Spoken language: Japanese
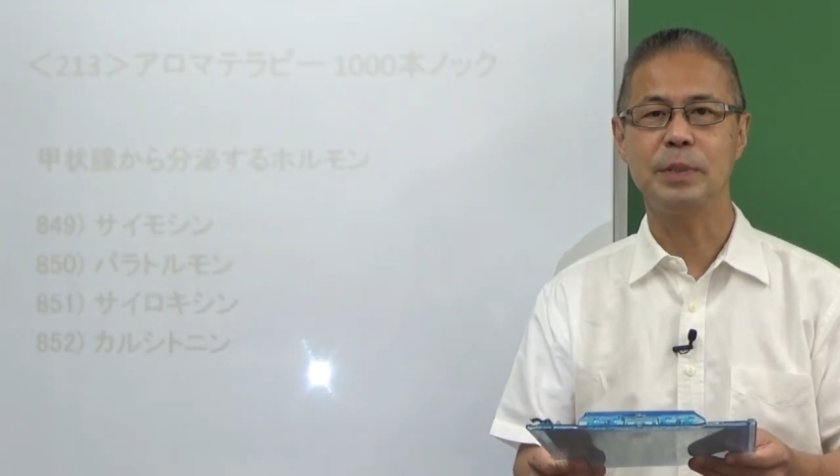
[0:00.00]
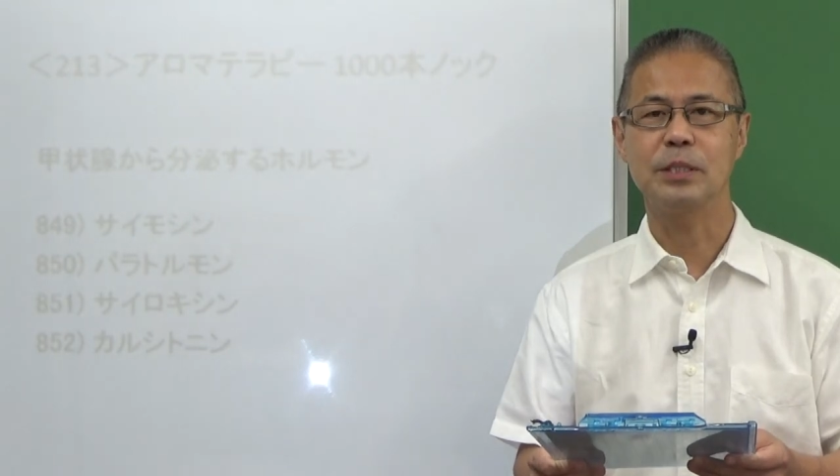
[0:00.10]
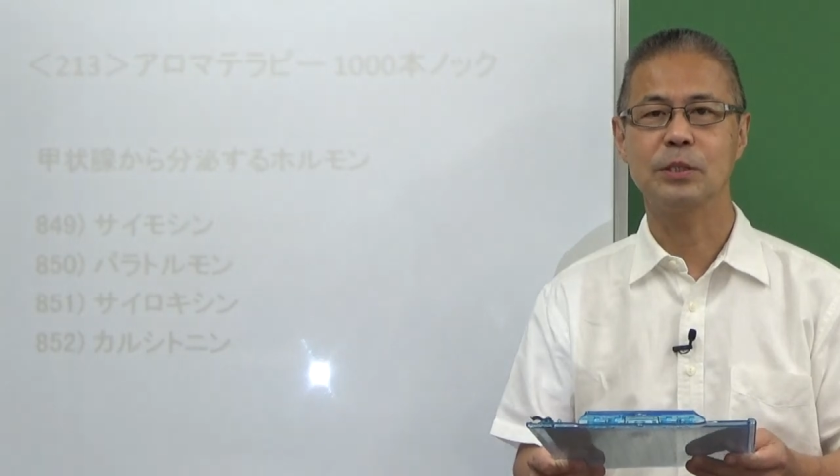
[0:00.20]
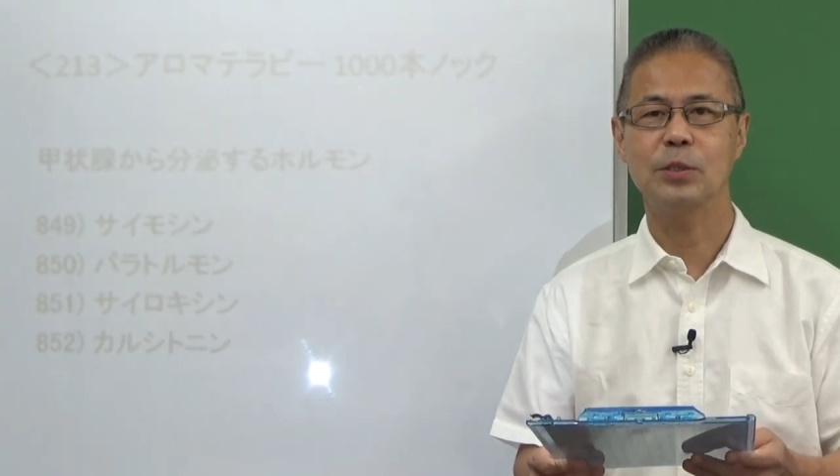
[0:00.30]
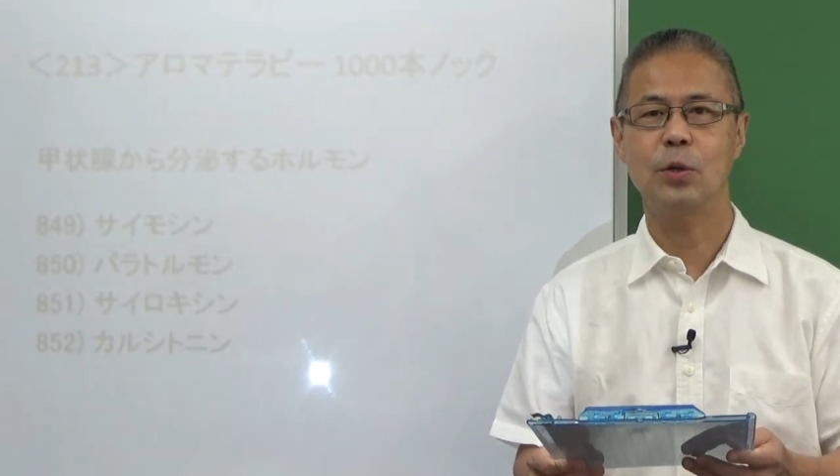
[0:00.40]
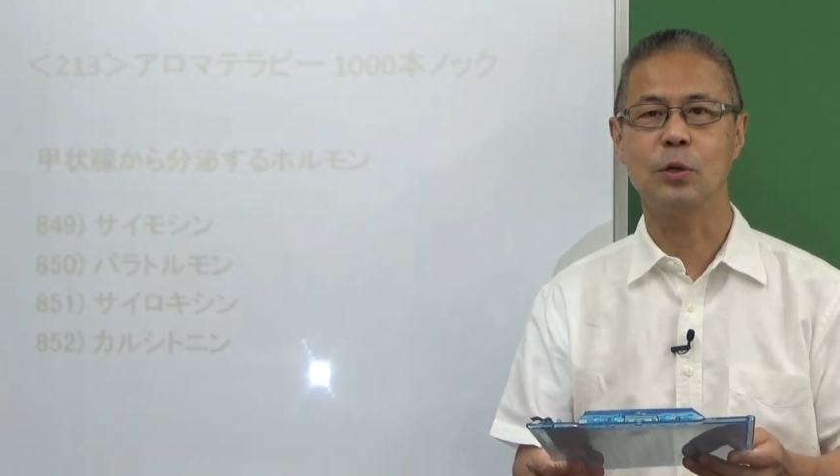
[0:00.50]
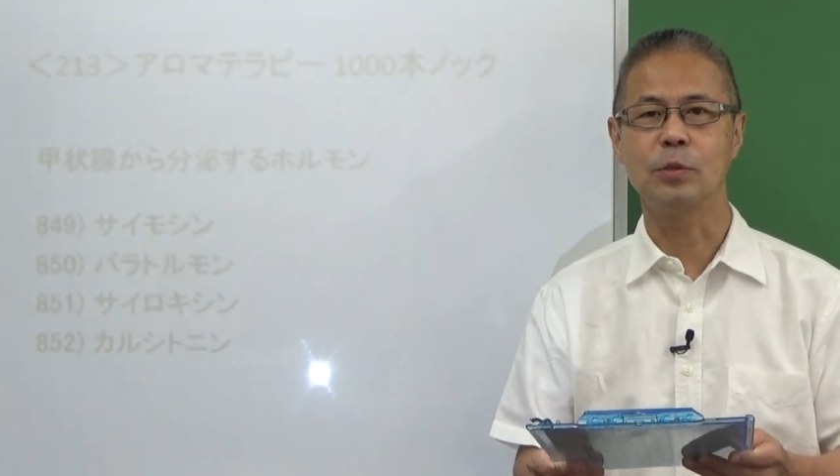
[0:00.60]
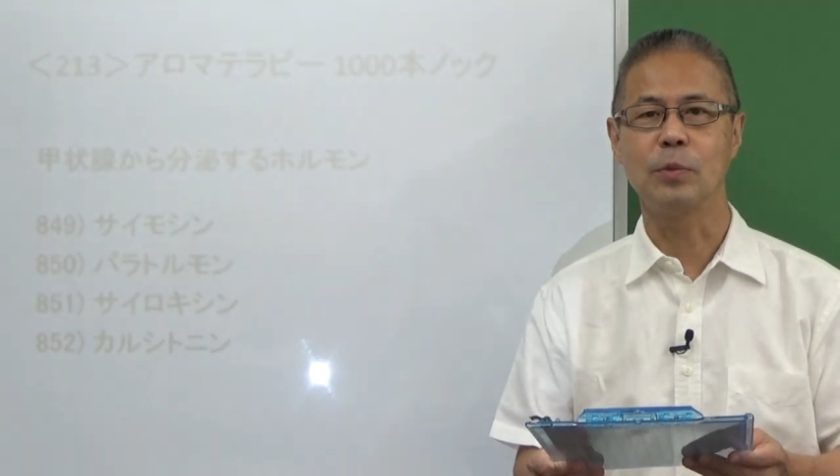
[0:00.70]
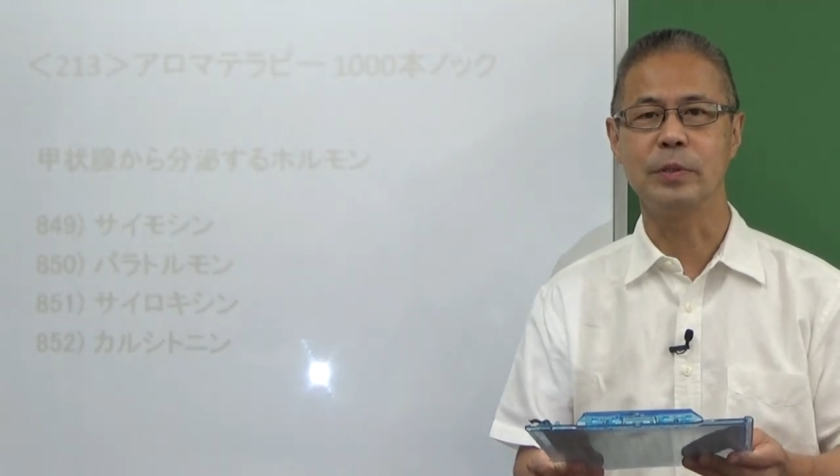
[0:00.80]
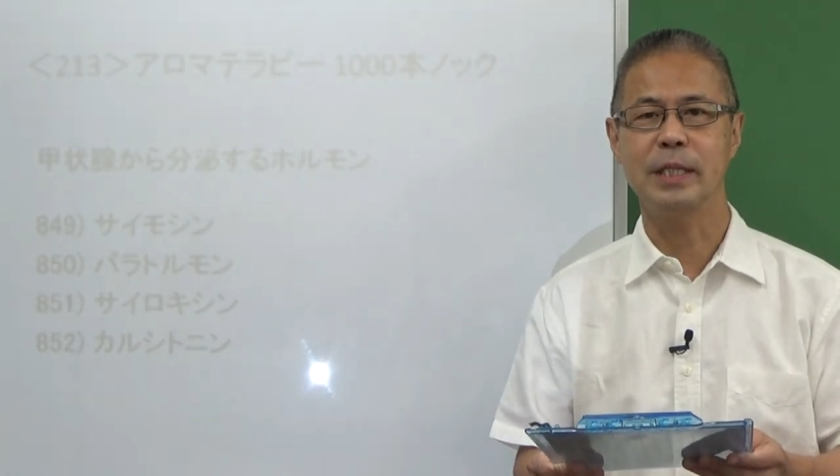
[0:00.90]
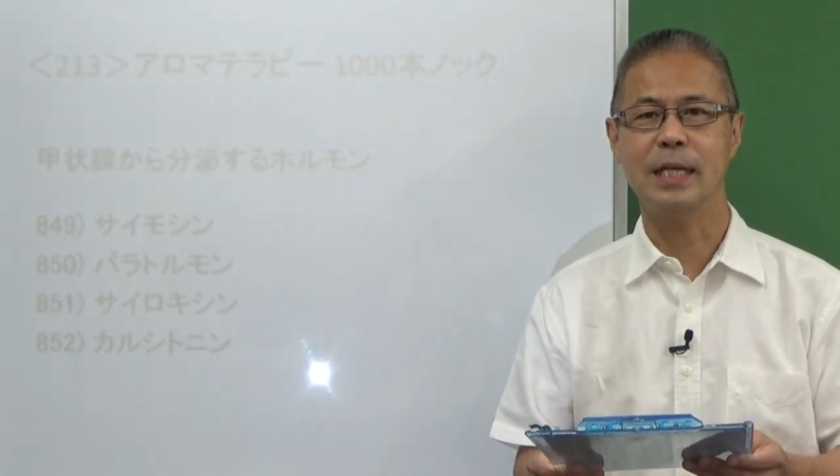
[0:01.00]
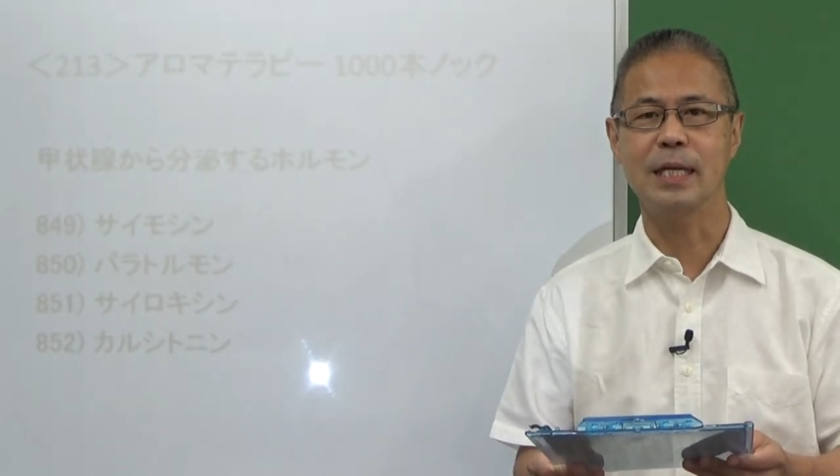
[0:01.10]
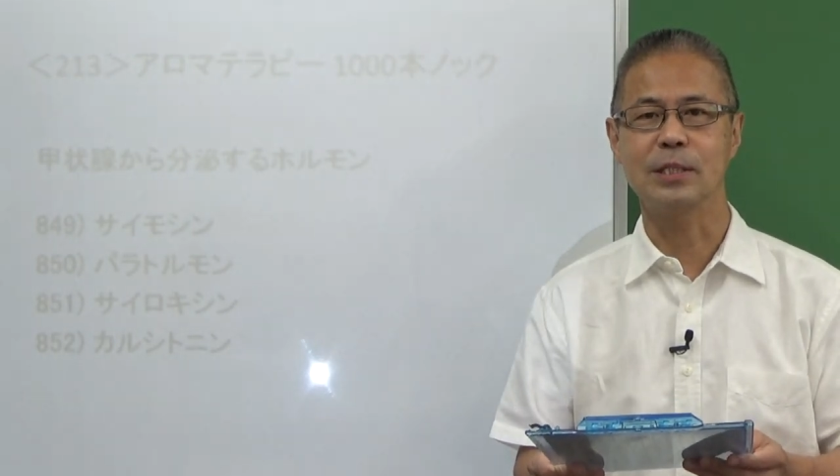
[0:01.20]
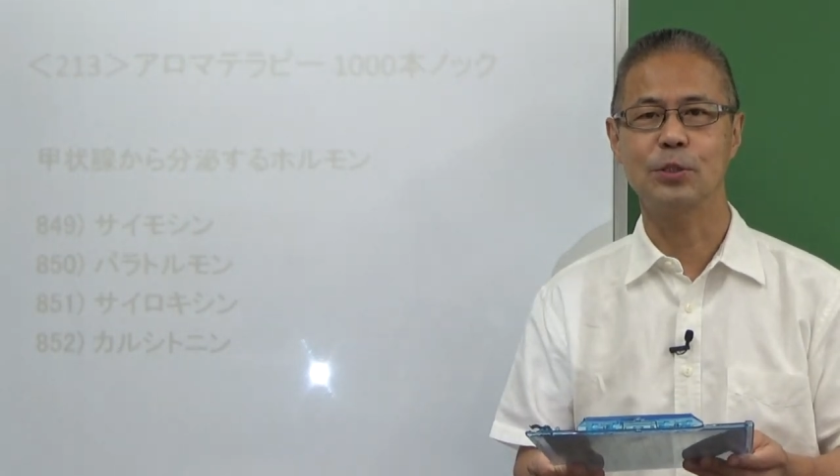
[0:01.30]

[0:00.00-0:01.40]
泌するホルモンに関